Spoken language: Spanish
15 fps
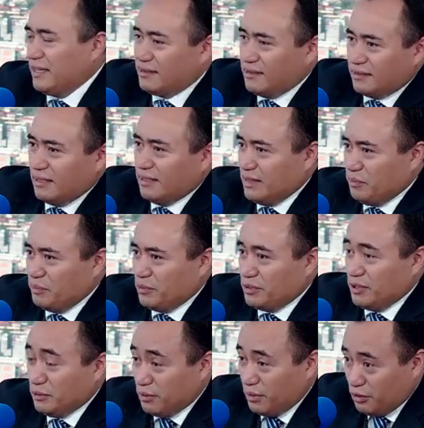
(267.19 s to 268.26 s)

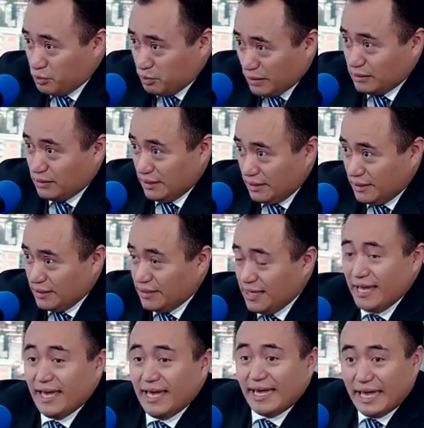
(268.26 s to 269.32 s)
70% de los pacientes
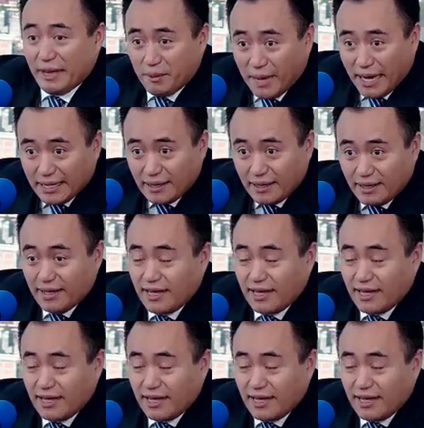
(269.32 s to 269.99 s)
que van,